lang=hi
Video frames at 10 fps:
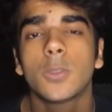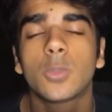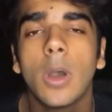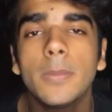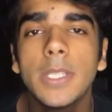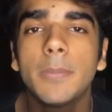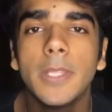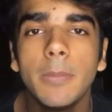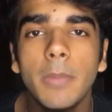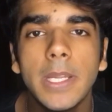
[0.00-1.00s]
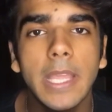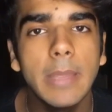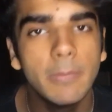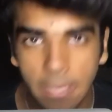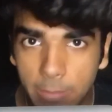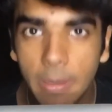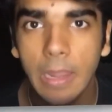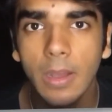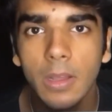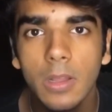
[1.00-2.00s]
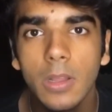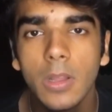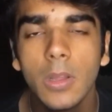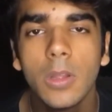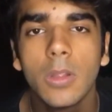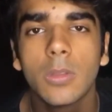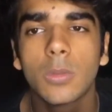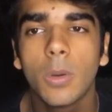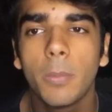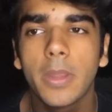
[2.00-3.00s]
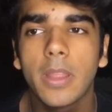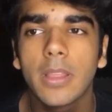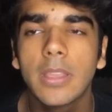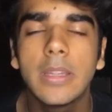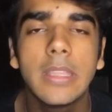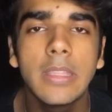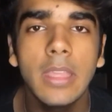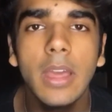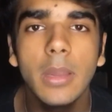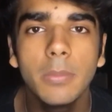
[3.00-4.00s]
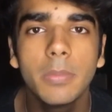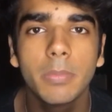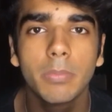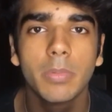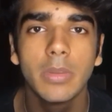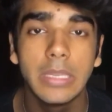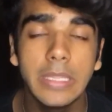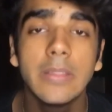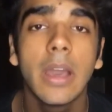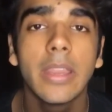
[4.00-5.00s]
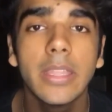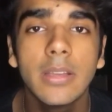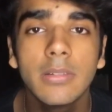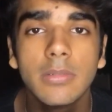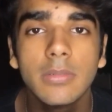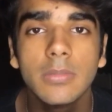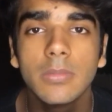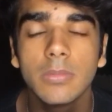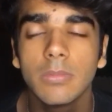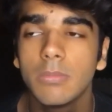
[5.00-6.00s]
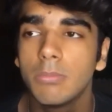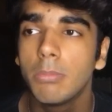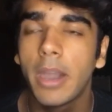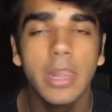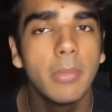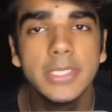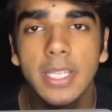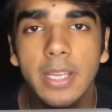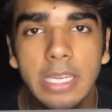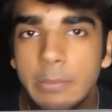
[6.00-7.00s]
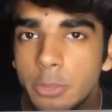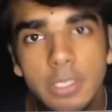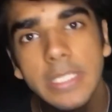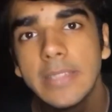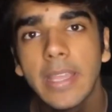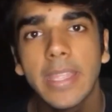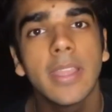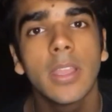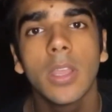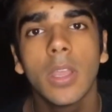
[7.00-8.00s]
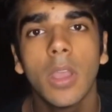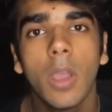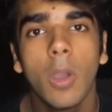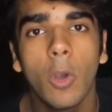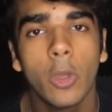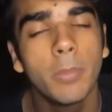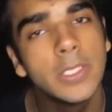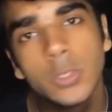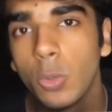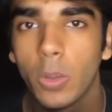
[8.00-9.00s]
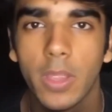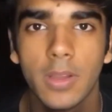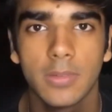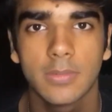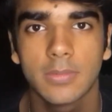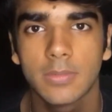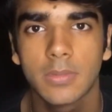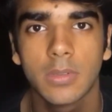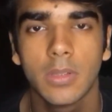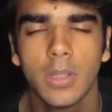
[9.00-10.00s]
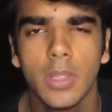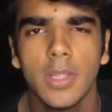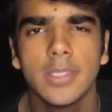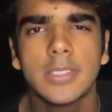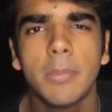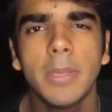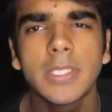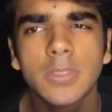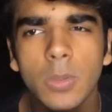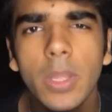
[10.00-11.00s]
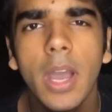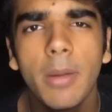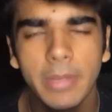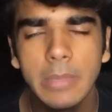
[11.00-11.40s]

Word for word: तो अब जब दिन में टाइम नहीं मिला तो हमने कहा कि ठीक है यार अब नींद आ रही है बारह बजे के करीब मुझे नींद आई और मैं सो गया जब मैं सोया मतलब